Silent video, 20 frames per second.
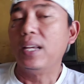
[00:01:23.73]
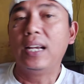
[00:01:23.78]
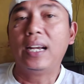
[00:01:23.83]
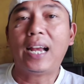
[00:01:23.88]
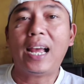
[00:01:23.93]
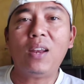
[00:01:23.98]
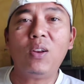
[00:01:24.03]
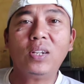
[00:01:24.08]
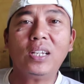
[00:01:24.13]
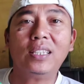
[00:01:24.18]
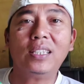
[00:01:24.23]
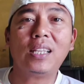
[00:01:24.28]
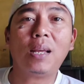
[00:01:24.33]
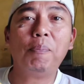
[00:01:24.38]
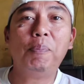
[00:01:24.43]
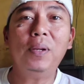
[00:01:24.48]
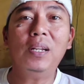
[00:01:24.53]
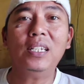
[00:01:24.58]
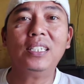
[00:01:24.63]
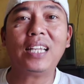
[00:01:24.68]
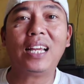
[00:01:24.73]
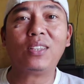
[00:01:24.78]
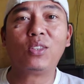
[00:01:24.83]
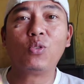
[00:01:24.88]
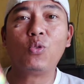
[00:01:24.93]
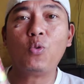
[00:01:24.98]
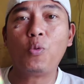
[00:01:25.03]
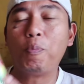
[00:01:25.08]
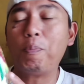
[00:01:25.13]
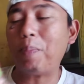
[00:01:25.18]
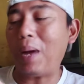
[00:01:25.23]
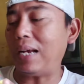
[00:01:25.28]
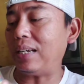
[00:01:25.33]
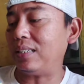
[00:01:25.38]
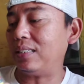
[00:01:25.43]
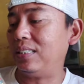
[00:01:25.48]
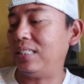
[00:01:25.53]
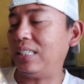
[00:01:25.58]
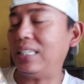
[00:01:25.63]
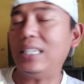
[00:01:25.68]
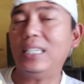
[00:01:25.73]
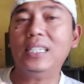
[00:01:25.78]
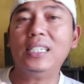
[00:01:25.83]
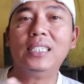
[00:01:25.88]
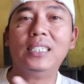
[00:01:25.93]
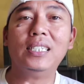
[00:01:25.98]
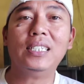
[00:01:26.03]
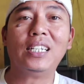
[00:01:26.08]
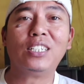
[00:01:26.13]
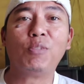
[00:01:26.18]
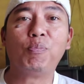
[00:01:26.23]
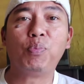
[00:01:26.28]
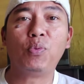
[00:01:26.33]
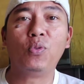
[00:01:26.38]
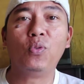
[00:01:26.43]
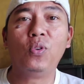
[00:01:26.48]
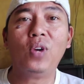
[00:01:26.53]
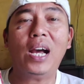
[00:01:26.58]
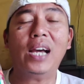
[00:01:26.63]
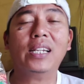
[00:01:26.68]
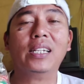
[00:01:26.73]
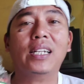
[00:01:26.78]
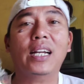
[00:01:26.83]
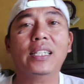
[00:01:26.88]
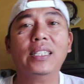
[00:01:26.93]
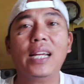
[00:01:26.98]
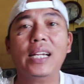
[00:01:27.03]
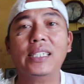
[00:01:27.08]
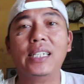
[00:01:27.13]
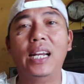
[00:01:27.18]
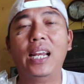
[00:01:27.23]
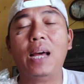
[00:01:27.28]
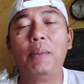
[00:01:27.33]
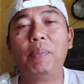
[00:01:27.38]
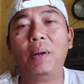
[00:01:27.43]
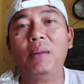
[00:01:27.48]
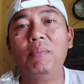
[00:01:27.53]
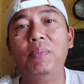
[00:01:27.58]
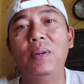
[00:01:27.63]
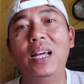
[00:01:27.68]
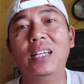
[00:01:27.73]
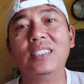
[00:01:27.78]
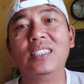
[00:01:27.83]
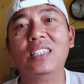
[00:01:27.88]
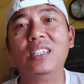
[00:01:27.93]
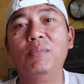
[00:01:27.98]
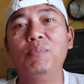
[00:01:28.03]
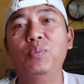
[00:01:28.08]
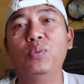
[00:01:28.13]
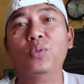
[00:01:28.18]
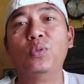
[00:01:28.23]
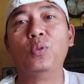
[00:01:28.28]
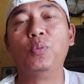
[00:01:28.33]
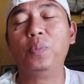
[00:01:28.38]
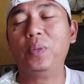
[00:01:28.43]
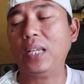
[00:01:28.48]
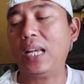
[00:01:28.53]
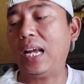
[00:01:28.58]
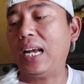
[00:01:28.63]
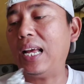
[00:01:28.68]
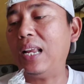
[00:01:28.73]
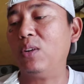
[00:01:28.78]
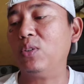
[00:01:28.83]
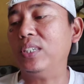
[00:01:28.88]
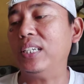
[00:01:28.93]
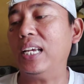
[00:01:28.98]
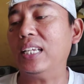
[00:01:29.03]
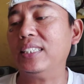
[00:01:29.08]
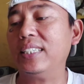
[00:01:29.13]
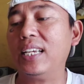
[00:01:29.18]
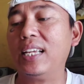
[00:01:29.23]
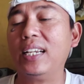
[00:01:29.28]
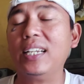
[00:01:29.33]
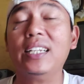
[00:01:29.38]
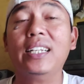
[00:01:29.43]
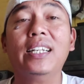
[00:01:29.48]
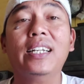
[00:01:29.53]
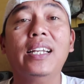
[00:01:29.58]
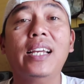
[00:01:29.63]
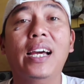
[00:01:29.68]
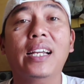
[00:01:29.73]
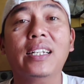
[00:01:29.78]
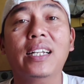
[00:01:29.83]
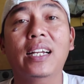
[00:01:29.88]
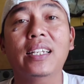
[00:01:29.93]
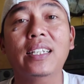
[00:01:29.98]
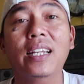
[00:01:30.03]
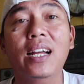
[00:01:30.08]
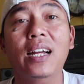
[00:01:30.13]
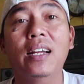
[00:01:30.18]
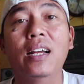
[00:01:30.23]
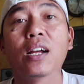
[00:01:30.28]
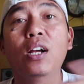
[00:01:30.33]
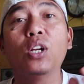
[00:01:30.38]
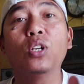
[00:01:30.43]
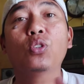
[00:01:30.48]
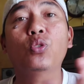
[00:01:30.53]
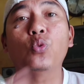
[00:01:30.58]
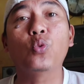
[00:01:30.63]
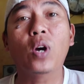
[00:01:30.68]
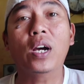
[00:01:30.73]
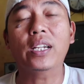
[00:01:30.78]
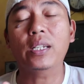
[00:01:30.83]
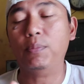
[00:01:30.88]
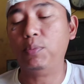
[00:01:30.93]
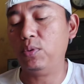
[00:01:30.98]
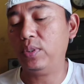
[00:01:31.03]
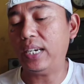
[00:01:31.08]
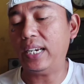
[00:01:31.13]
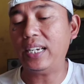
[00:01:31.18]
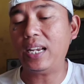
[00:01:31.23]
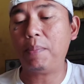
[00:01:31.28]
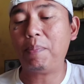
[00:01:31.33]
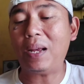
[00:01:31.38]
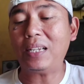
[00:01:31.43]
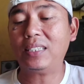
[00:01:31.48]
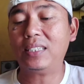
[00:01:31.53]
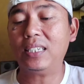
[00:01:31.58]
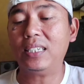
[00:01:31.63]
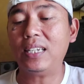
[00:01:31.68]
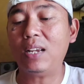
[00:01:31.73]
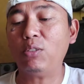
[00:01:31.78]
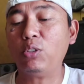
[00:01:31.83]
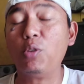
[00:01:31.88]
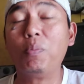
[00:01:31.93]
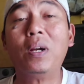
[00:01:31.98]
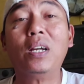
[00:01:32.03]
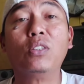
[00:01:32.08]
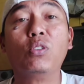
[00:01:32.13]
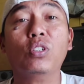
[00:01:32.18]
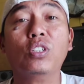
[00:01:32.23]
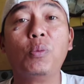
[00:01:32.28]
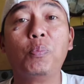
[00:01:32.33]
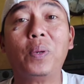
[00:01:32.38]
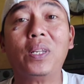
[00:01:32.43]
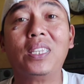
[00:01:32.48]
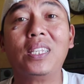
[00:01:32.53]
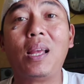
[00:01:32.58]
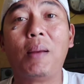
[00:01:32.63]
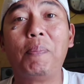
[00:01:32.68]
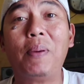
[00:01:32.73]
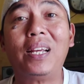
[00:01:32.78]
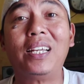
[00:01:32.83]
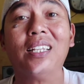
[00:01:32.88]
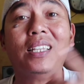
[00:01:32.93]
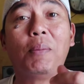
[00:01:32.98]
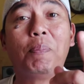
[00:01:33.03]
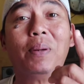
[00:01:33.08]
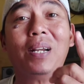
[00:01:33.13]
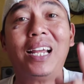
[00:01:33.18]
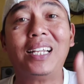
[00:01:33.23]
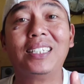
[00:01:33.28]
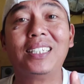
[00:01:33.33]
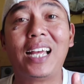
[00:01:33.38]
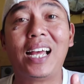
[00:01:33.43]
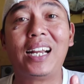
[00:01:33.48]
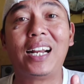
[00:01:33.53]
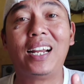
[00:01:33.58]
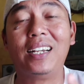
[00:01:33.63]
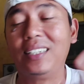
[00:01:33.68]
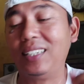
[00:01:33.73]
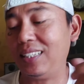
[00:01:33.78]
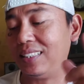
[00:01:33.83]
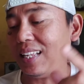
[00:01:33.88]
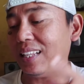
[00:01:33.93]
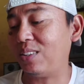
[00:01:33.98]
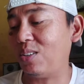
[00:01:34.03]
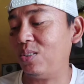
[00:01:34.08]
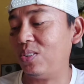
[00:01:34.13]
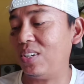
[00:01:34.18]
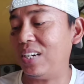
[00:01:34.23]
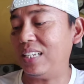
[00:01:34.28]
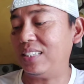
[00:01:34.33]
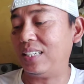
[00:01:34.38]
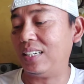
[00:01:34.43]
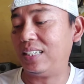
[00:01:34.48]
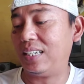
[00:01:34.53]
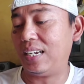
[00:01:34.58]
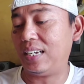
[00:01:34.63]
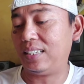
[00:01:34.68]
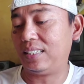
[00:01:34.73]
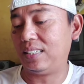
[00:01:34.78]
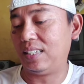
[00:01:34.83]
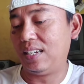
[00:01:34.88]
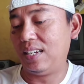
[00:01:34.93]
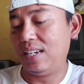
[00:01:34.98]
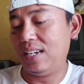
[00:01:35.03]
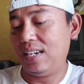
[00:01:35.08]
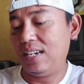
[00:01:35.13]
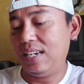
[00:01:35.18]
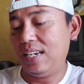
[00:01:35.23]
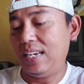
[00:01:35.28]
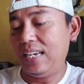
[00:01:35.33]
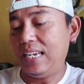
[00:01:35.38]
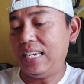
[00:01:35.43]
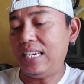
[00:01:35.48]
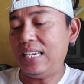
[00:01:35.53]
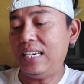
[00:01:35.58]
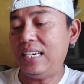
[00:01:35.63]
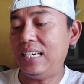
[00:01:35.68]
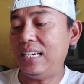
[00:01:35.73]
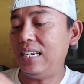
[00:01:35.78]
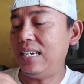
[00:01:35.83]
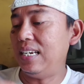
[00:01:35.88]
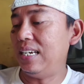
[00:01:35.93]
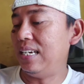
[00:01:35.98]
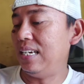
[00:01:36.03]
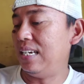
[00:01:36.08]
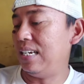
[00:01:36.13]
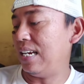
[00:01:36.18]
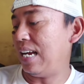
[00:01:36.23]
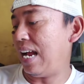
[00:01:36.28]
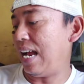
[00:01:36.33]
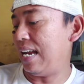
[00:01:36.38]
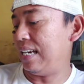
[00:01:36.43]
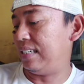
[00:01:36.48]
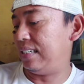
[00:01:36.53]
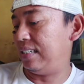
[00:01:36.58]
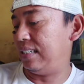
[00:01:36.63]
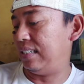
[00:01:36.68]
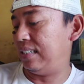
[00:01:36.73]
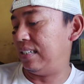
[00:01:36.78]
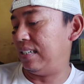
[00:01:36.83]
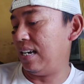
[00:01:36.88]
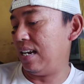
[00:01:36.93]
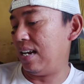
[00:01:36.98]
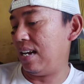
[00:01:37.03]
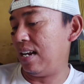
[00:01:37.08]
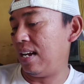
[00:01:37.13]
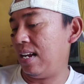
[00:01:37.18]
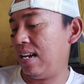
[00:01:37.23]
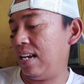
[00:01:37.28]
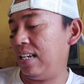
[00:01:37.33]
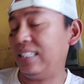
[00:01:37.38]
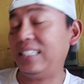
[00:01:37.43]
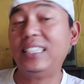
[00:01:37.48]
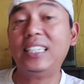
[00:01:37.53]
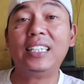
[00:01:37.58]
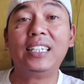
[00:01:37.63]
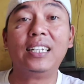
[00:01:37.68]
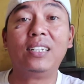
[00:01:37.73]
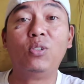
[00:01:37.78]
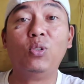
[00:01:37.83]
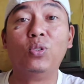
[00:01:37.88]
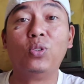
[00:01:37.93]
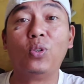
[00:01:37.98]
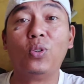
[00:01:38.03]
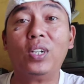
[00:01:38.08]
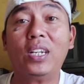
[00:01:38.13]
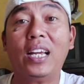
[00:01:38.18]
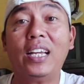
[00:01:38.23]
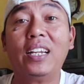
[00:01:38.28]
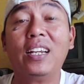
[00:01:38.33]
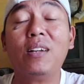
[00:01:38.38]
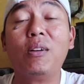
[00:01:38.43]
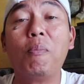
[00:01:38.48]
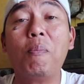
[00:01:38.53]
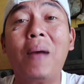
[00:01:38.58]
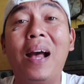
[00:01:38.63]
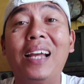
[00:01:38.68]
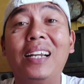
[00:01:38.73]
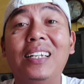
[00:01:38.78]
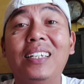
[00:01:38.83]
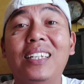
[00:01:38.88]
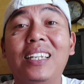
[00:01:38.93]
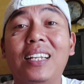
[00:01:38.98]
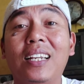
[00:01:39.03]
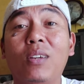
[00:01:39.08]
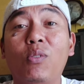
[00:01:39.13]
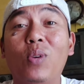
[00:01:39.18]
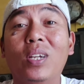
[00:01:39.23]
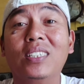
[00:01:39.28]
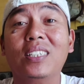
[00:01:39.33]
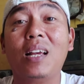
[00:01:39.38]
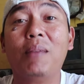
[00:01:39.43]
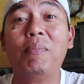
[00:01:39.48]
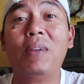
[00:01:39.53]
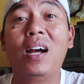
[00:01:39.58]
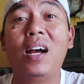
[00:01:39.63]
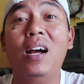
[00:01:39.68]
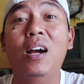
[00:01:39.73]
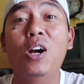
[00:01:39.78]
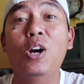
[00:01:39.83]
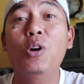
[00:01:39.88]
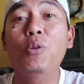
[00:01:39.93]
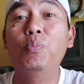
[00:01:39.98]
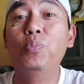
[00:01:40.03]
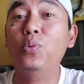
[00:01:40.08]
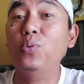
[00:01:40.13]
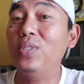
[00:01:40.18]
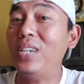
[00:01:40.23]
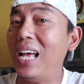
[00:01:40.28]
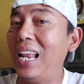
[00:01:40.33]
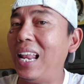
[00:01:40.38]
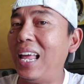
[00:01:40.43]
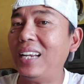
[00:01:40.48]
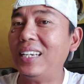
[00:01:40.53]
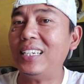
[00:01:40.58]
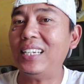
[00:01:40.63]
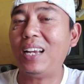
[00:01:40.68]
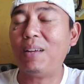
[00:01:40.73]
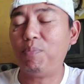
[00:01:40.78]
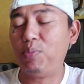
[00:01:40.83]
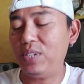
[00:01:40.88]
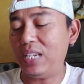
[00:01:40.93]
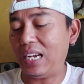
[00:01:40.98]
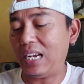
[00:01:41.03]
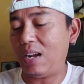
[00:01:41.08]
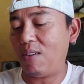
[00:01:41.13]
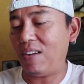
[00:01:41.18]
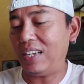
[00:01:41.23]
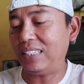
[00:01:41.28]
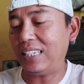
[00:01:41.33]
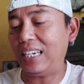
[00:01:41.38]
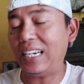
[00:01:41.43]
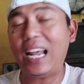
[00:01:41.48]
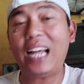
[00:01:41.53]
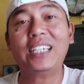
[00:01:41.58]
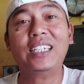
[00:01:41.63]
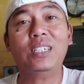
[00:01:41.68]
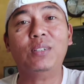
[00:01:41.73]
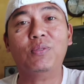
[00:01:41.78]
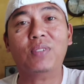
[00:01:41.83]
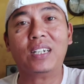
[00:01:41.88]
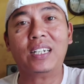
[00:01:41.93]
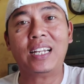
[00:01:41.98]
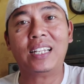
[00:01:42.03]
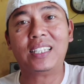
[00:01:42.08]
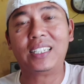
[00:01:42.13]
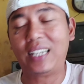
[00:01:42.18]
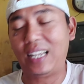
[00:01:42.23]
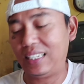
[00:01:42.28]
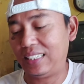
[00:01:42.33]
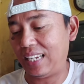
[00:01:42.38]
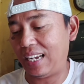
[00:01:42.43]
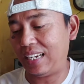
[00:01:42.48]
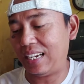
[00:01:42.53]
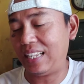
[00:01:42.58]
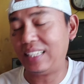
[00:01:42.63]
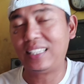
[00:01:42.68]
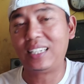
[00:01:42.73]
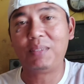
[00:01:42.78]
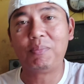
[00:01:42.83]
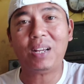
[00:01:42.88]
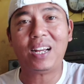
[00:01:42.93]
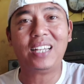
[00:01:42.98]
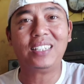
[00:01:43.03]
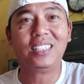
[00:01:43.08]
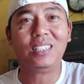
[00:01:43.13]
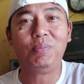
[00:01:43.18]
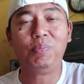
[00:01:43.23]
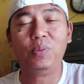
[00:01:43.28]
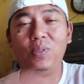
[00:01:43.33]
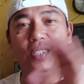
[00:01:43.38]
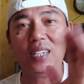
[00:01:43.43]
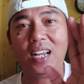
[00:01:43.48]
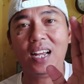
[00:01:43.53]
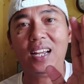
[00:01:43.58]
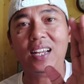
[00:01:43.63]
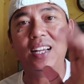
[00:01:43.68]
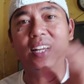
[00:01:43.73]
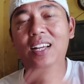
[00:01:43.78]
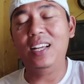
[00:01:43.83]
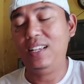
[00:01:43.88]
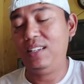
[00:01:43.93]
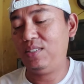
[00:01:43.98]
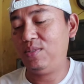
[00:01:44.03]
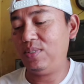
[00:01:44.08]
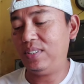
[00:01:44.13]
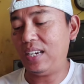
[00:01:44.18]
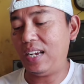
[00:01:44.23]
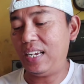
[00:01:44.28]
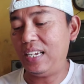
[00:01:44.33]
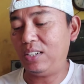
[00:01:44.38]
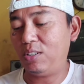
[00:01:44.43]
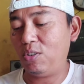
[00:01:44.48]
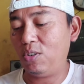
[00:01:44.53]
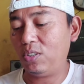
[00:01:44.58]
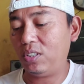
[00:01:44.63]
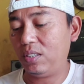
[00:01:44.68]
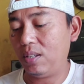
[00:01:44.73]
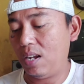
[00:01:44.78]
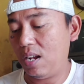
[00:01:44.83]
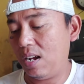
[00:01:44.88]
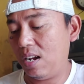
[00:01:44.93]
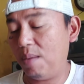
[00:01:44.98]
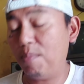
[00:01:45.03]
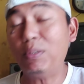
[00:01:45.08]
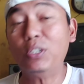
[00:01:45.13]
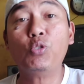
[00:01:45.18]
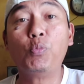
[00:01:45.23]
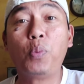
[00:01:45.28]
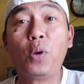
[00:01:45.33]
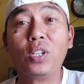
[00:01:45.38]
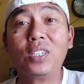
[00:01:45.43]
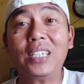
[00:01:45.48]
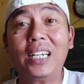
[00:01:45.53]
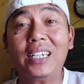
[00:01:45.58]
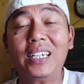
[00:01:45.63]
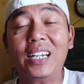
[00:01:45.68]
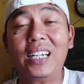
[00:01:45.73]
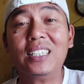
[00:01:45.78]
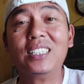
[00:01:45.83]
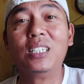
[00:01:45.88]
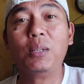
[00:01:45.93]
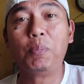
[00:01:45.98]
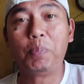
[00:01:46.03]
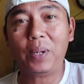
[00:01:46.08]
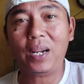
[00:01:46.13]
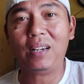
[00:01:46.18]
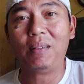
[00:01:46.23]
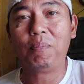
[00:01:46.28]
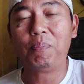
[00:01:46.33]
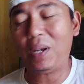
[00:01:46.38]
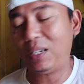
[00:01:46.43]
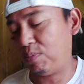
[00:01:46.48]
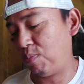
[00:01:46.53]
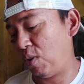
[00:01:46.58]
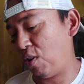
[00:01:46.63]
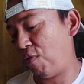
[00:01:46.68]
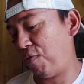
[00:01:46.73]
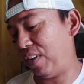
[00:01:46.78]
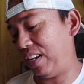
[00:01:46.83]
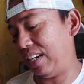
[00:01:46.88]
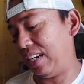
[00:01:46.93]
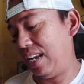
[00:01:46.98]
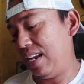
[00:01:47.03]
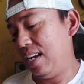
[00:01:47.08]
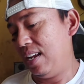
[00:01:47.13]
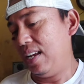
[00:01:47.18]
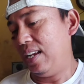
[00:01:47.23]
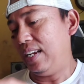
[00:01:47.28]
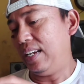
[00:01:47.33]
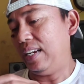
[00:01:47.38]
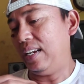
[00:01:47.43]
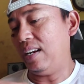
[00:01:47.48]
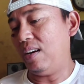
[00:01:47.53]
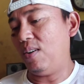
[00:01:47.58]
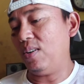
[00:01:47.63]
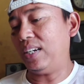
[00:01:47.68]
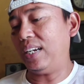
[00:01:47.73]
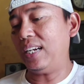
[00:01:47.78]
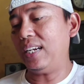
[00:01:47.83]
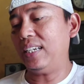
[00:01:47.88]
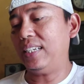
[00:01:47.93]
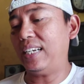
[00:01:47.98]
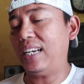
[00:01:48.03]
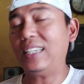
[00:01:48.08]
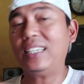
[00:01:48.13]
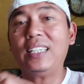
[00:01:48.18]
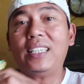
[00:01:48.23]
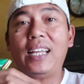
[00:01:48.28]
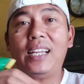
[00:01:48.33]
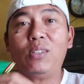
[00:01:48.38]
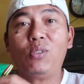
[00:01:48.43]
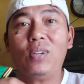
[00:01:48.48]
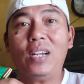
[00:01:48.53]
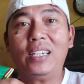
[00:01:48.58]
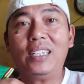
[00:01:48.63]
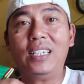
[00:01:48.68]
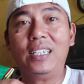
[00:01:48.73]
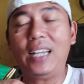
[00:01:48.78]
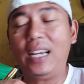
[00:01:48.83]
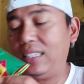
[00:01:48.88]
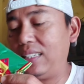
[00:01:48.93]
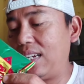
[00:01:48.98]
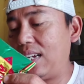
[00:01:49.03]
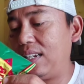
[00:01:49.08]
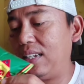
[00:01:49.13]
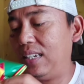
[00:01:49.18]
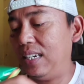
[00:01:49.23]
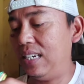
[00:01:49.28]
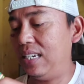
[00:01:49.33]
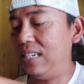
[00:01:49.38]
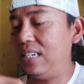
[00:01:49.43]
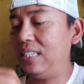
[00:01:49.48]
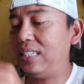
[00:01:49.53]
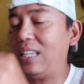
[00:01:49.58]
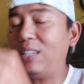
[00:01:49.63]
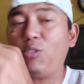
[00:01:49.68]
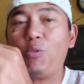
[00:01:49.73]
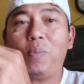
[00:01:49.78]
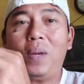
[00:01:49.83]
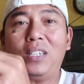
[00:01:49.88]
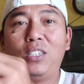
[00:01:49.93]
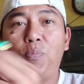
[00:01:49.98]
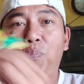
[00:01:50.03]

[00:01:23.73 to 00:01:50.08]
kalau kita beli satu pak segini isinya 10 harganya 18.000 rupiah kalau dia diecerin ini harganya 2000 dan yang pastinya untuk mengetahui seperti apa kita penasaran kita tonton aja guys ini ada Ciki Guntur ya yang kemarin di request sama Bunda Lani yang punya kawasan Adi Warna Tegal sana terima kasih Bunda sudah ikut uh, mensupport channel si pren Pas Molover Oke dan kita hitung lagi guys ya ini satu pak